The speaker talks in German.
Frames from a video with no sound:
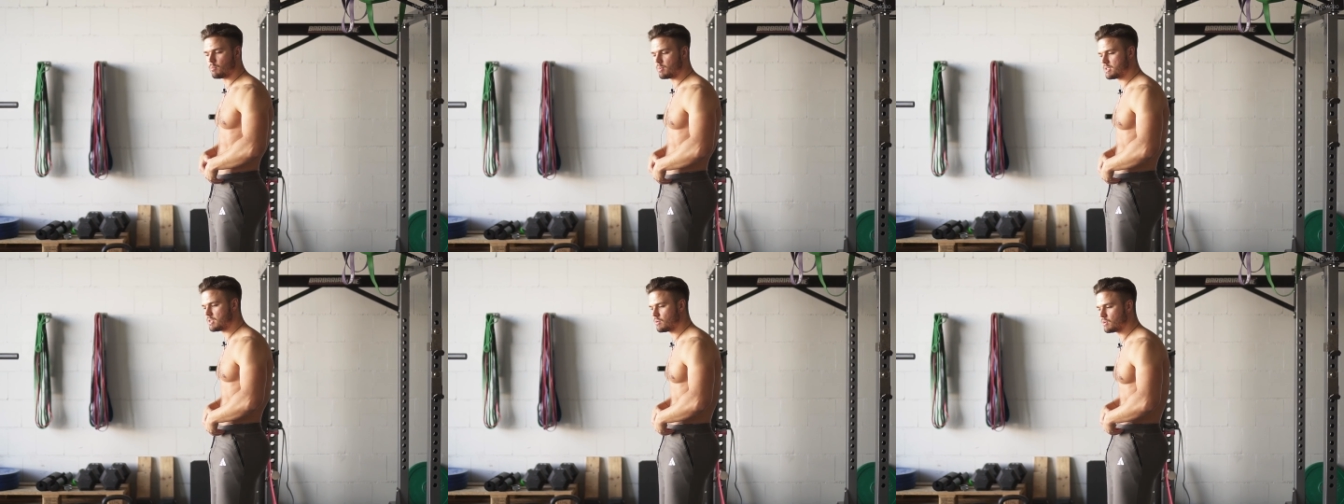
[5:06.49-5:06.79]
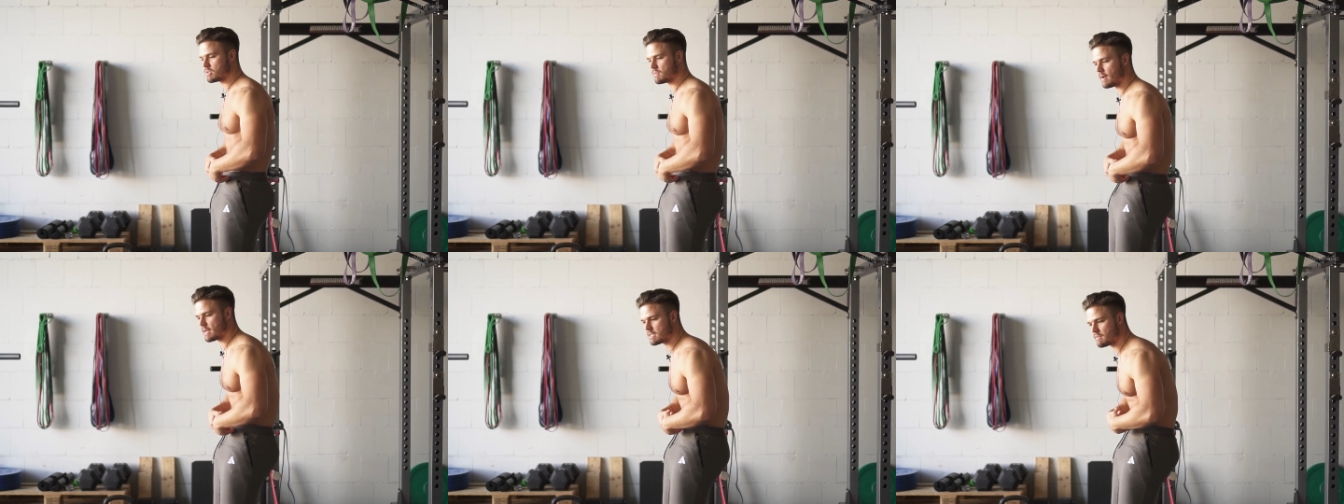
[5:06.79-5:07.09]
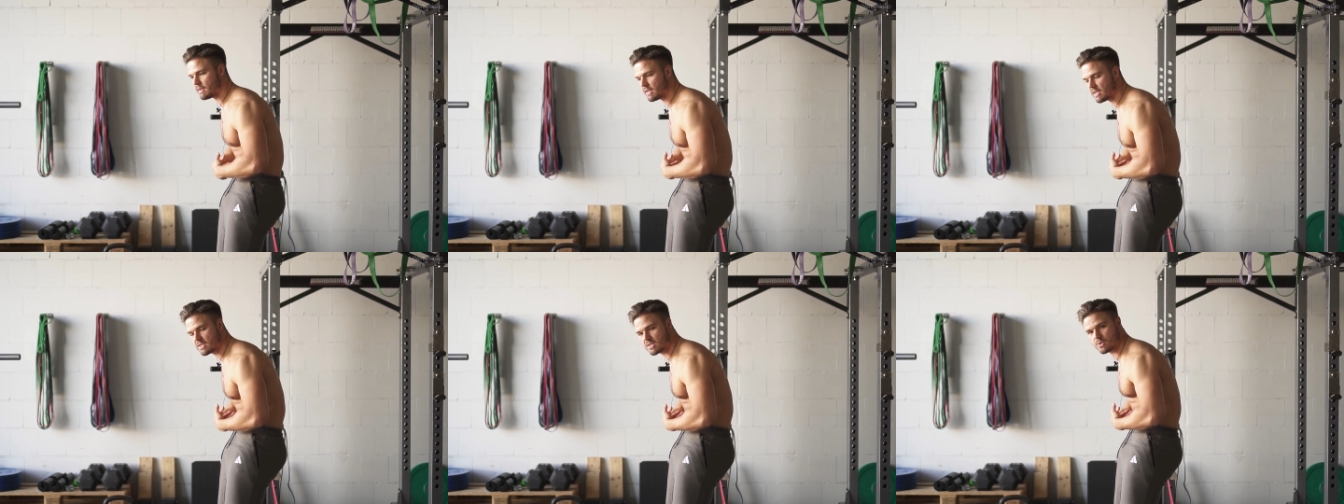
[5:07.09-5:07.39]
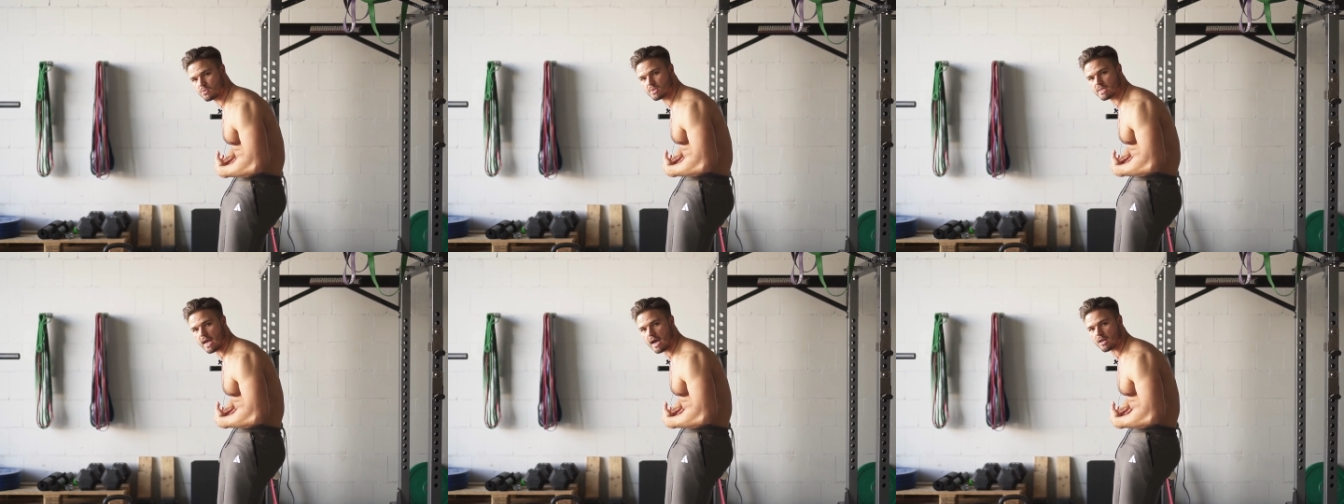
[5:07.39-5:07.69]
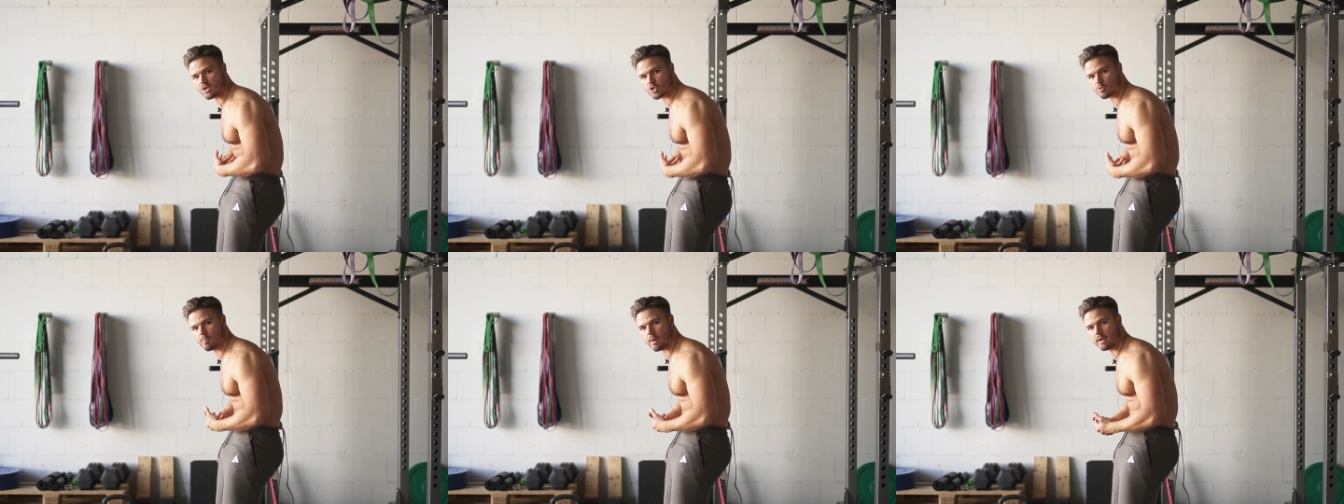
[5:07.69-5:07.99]
beziehungsweise wenn ich zu sehr
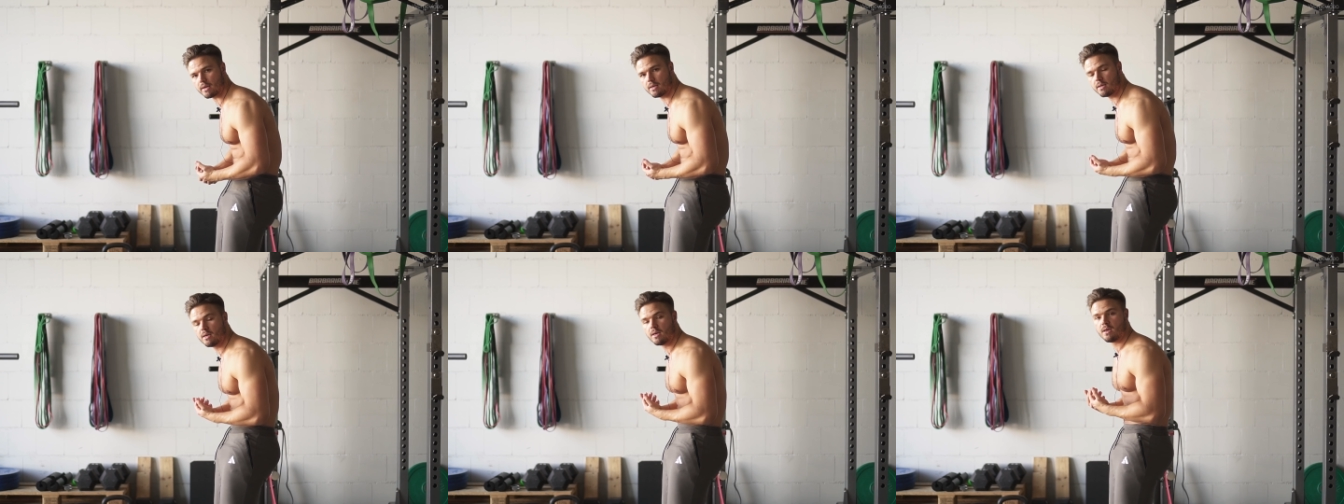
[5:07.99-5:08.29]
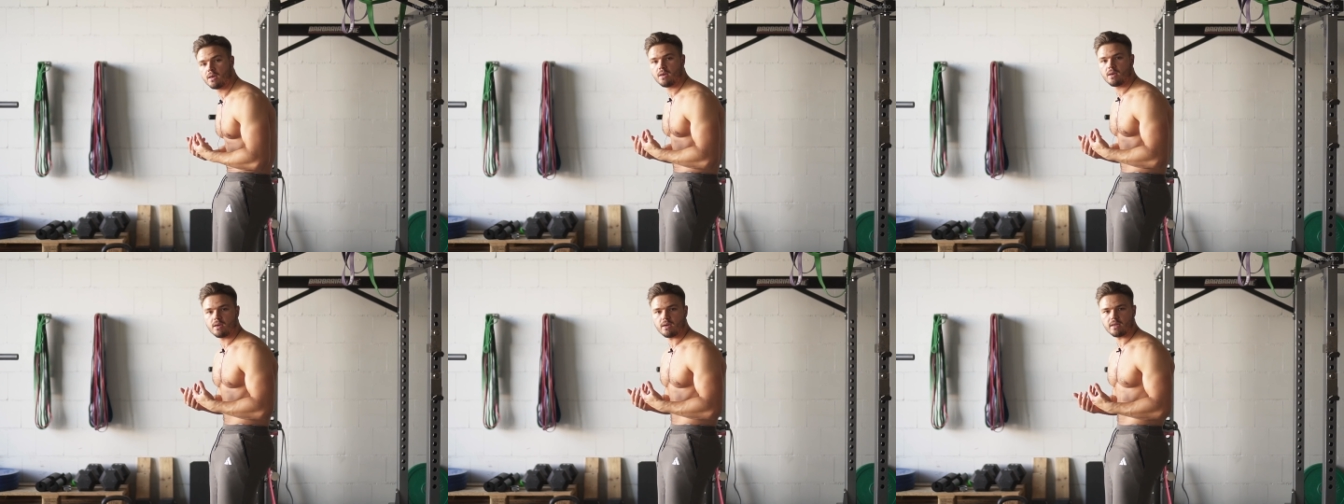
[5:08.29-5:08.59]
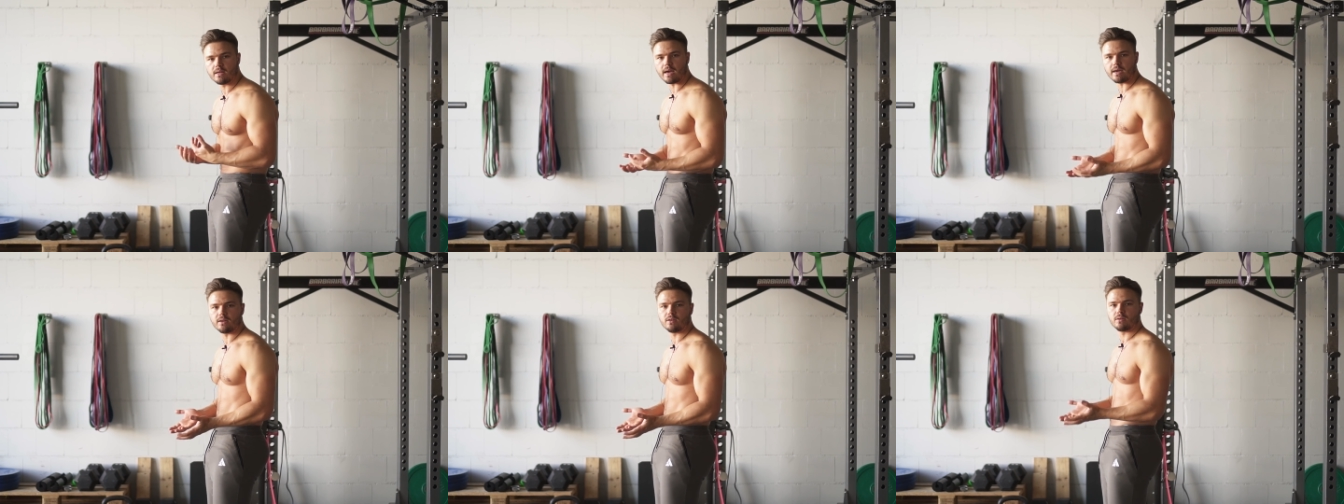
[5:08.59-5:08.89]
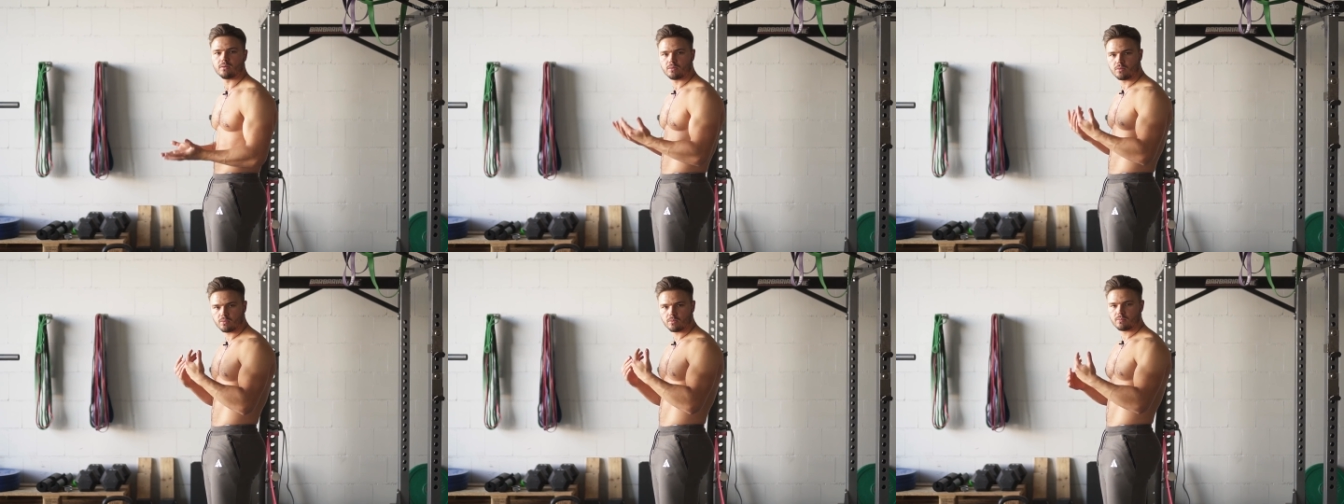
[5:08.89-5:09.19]
anspanne, in eine